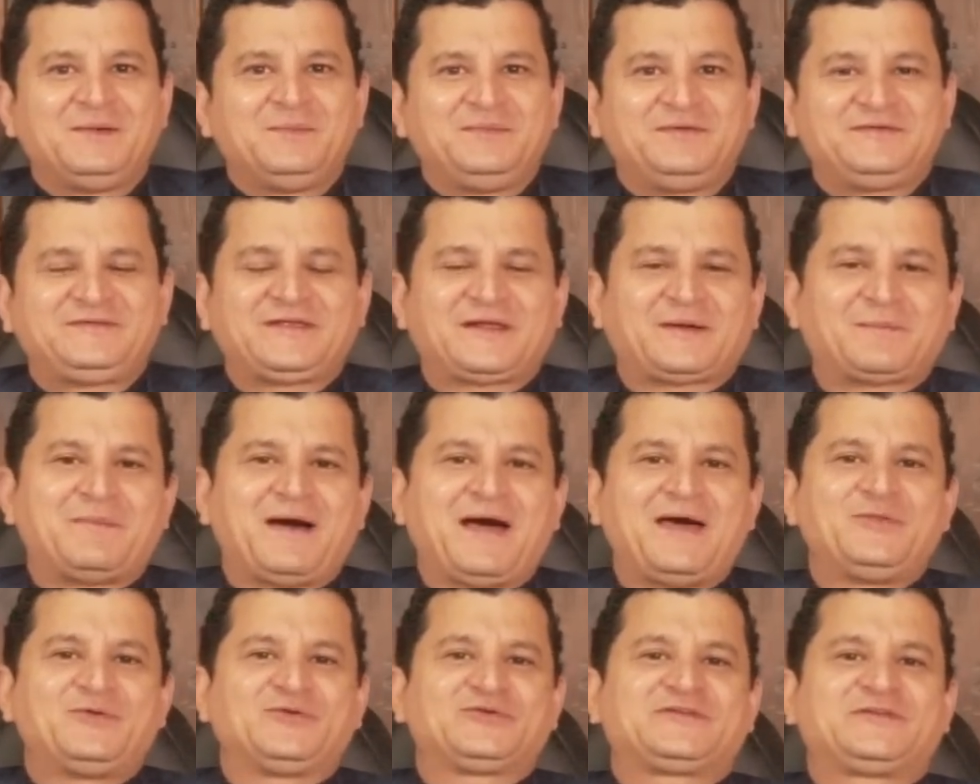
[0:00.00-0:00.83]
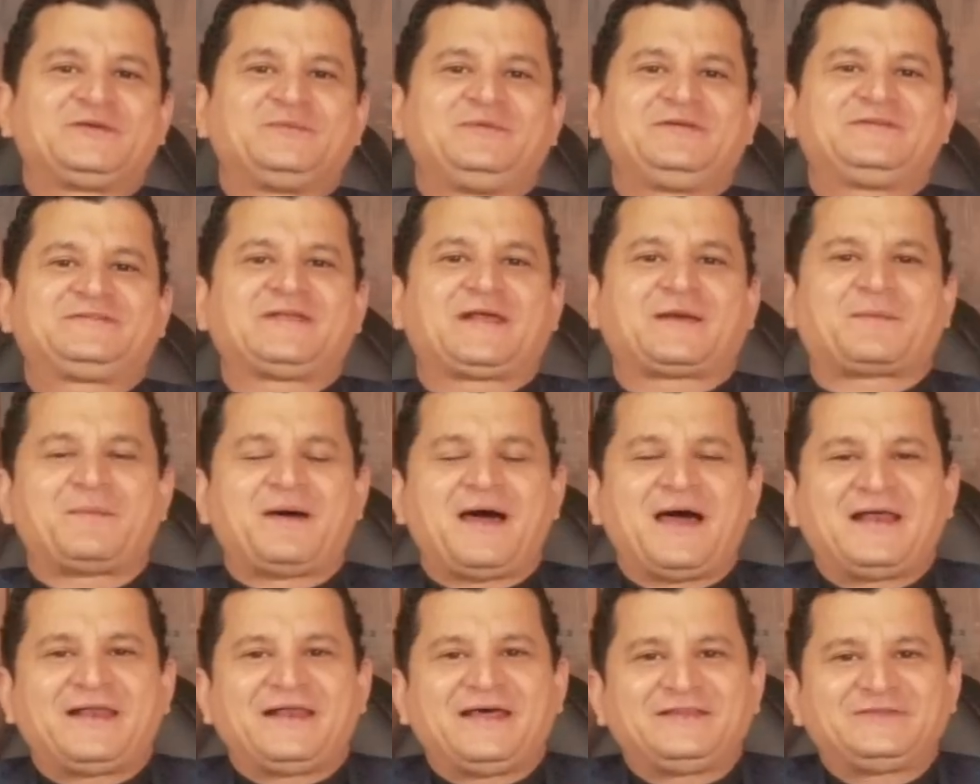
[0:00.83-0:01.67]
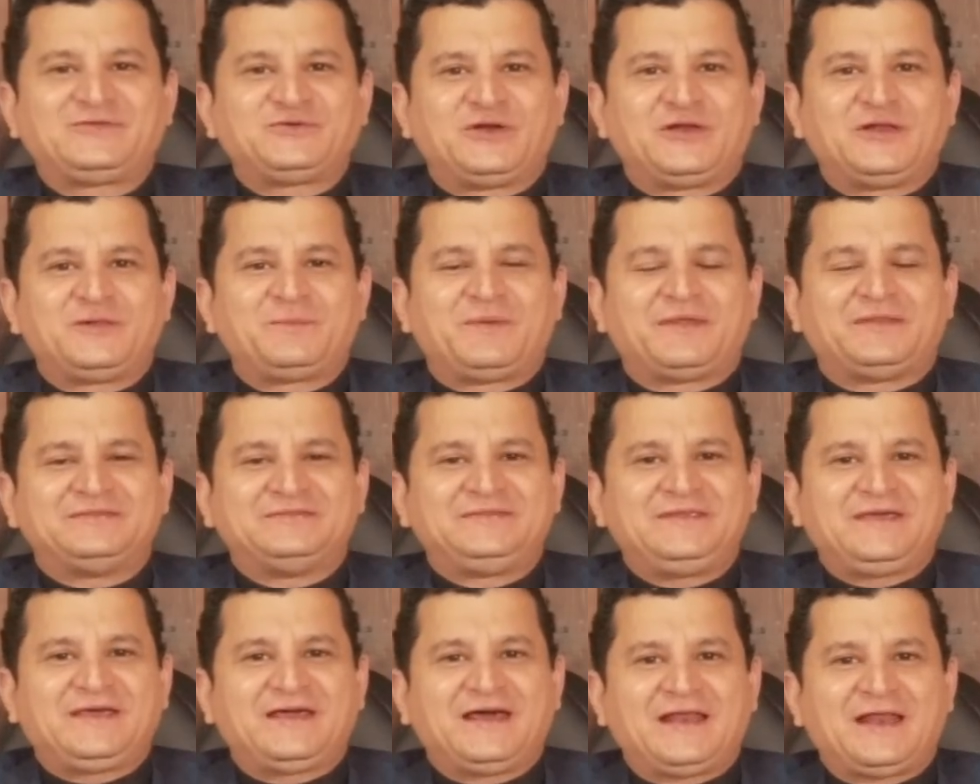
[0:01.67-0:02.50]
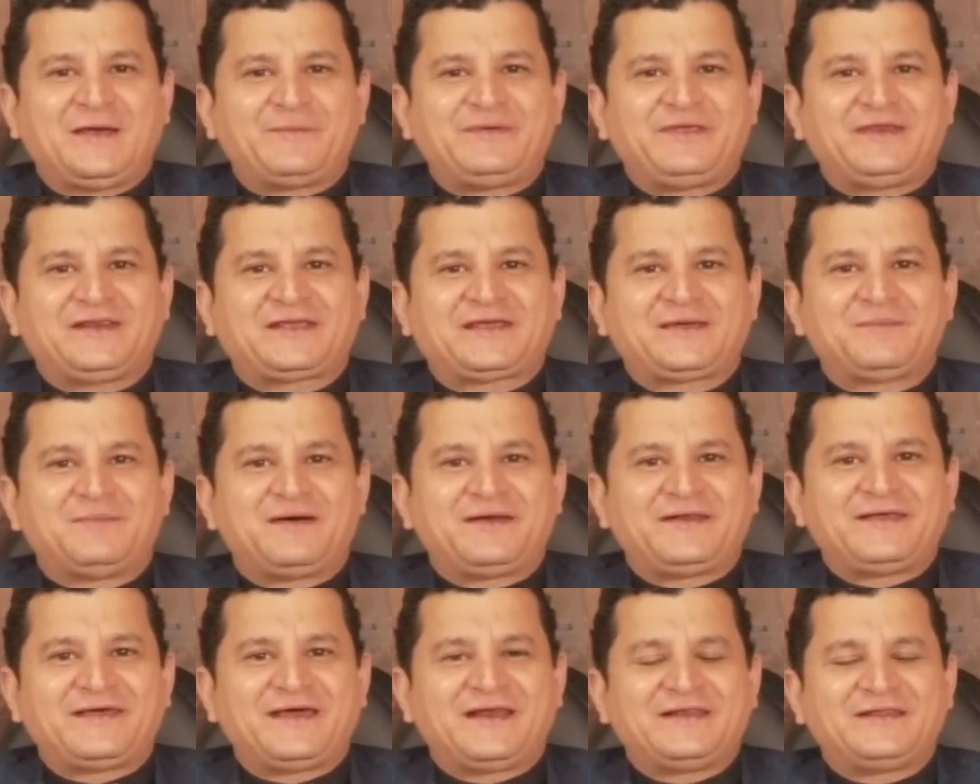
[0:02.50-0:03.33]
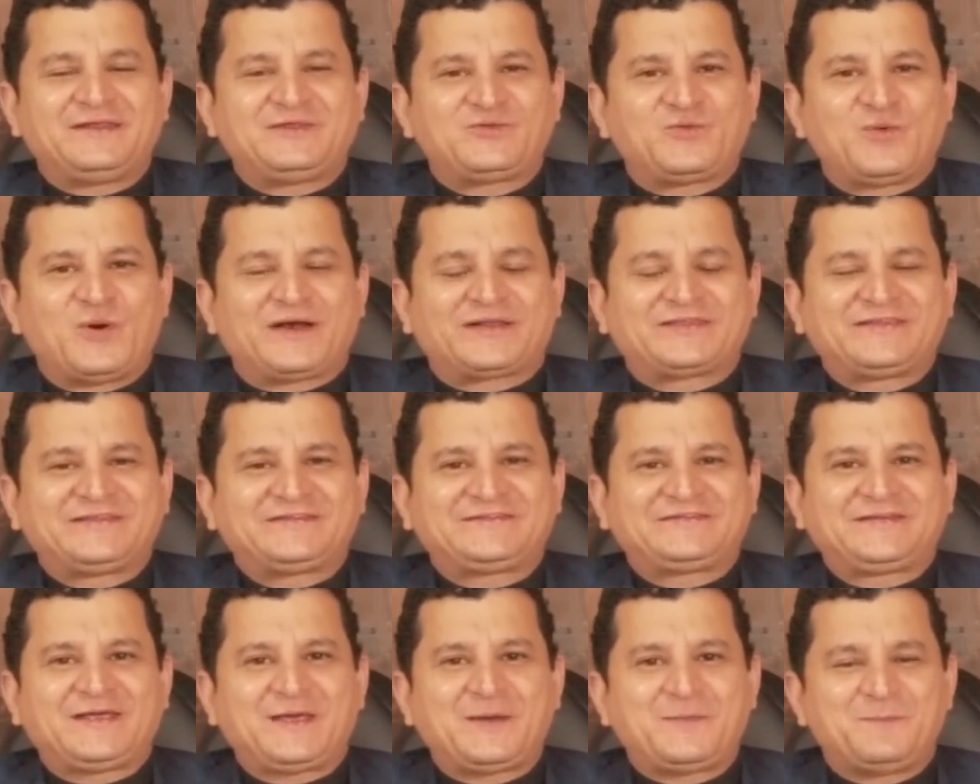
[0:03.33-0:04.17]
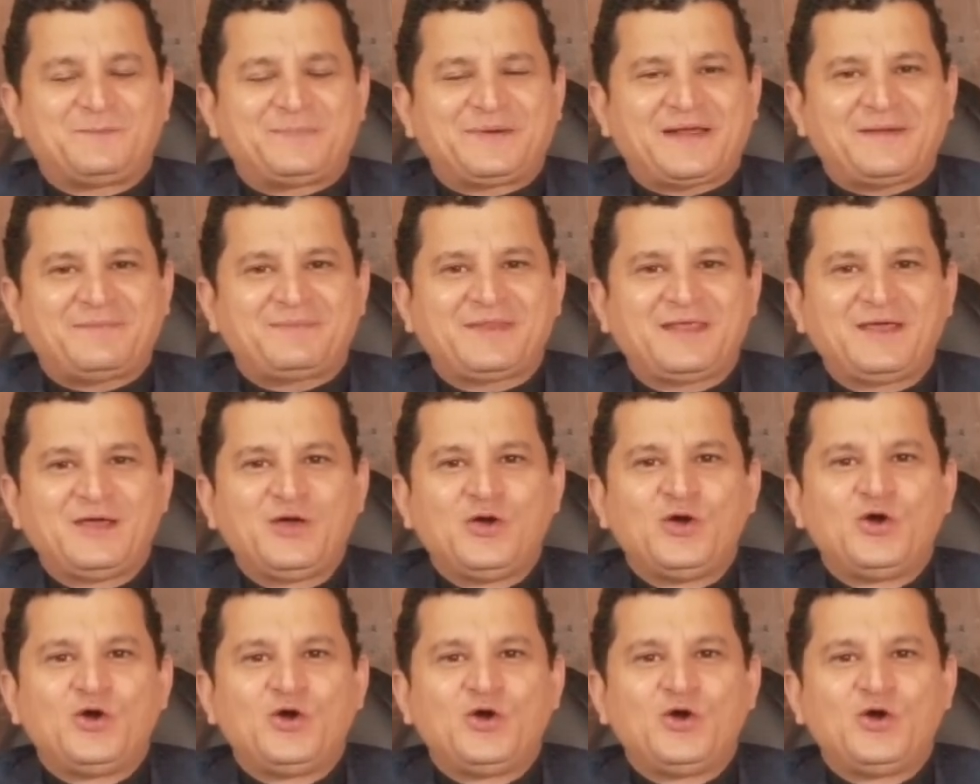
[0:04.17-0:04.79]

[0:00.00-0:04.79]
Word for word: Mis hermanos y mis hermanas, Dios les bendiga, la Virgen María les guarde siempre,